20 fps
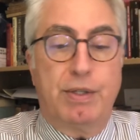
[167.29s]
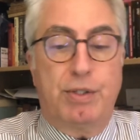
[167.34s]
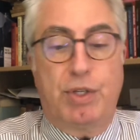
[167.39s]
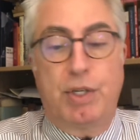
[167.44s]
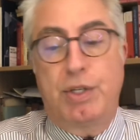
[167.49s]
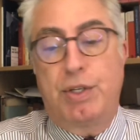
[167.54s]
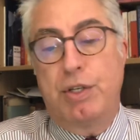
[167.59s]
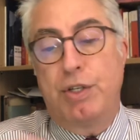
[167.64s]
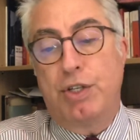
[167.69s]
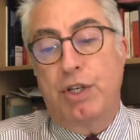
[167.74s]

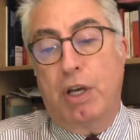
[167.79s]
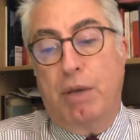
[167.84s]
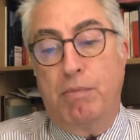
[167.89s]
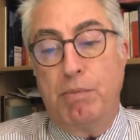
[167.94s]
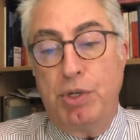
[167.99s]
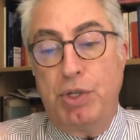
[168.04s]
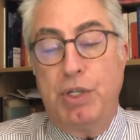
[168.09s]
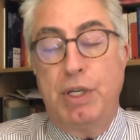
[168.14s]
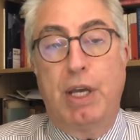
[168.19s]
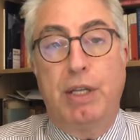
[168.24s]

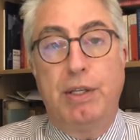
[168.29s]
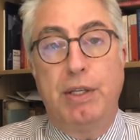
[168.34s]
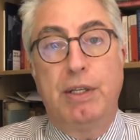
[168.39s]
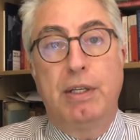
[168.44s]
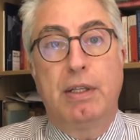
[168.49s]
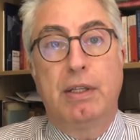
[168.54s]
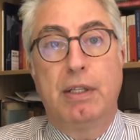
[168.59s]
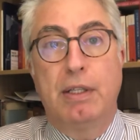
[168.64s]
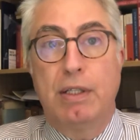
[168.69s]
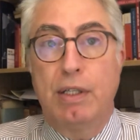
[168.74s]
seçilecekmiş 7
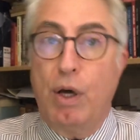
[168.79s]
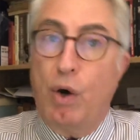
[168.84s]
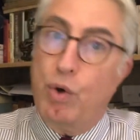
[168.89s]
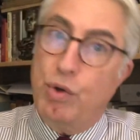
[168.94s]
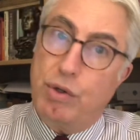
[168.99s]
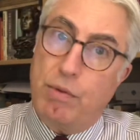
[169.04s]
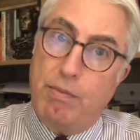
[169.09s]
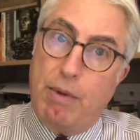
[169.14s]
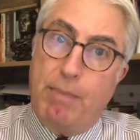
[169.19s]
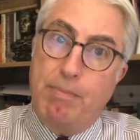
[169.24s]
yıllığına o
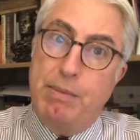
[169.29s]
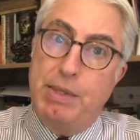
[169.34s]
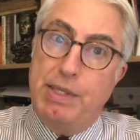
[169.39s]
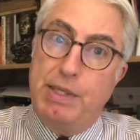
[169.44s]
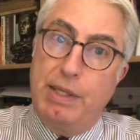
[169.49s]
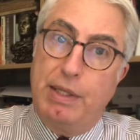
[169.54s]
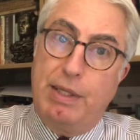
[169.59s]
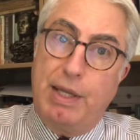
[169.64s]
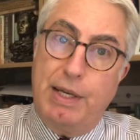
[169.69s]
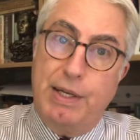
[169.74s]
zaman biz
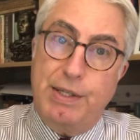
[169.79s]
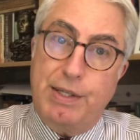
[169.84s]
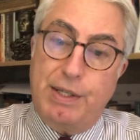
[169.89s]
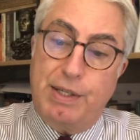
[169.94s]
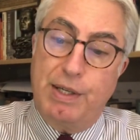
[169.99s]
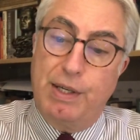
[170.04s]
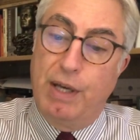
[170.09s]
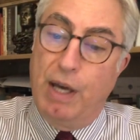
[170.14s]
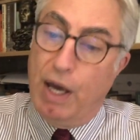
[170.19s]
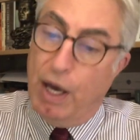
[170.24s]
de deriz
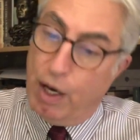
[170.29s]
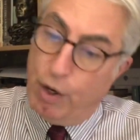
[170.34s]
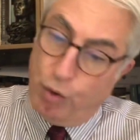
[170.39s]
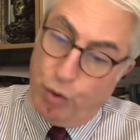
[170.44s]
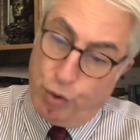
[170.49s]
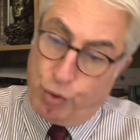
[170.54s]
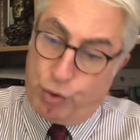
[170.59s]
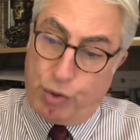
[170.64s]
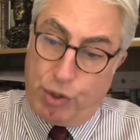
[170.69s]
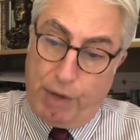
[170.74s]
ki
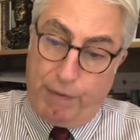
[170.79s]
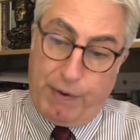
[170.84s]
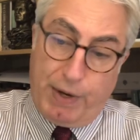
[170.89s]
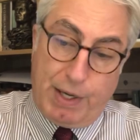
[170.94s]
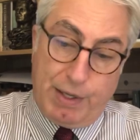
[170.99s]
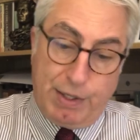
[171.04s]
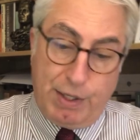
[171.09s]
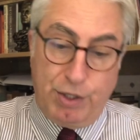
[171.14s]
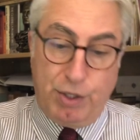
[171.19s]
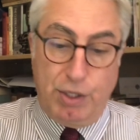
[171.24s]
3 defa
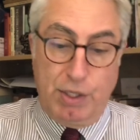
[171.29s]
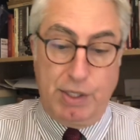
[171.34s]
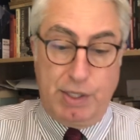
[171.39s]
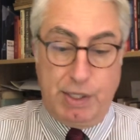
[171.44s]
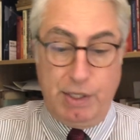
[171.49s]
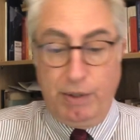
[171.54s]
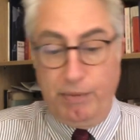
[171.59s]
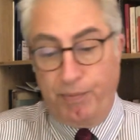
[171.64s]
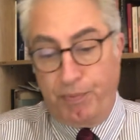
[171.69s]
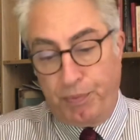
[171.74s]

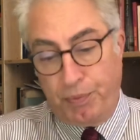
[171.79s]
seçilsin.